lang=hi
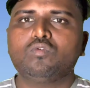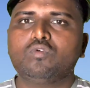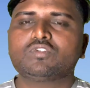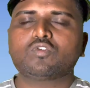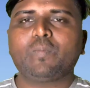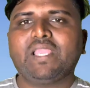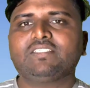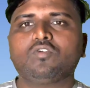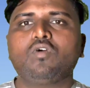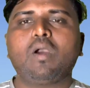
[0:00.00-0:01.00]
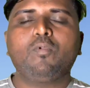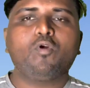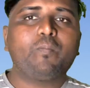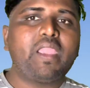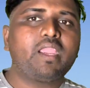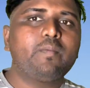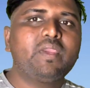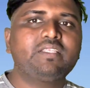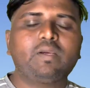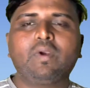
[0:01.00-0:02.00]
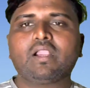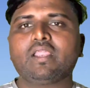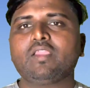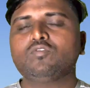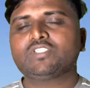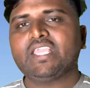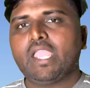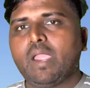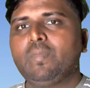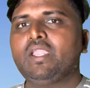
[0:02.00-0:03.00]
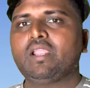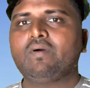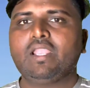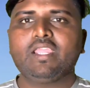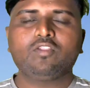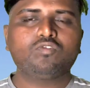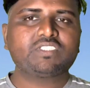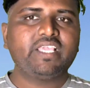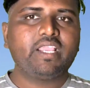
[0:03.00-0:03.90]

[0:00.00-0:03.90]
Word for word: उस पैसे को आप लोग बैंक में जमा करके उसकी एफडी करवा लेंगे तो उसकी